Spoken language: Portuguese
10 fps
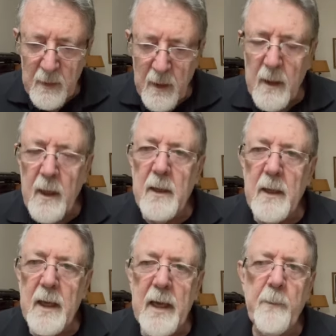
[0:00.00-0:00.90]
que
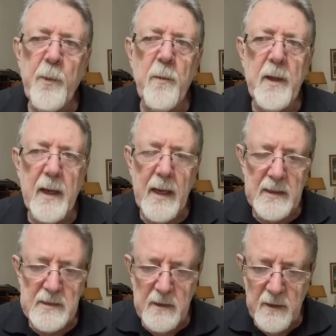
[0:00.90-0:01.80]
queira
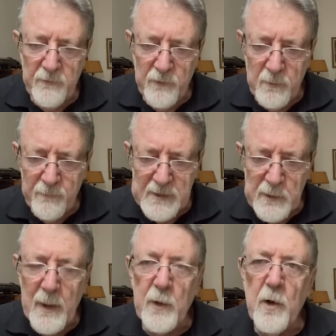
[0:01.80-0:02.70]
republicar esse livro,
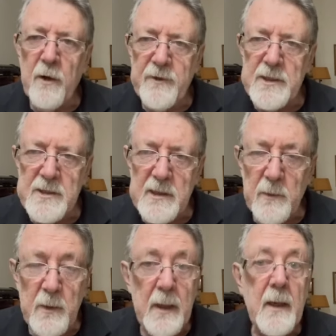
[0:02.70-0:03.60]
fazer uma nova
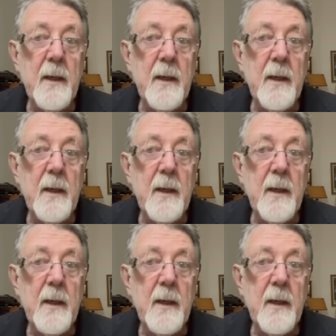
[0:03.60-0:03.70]
edição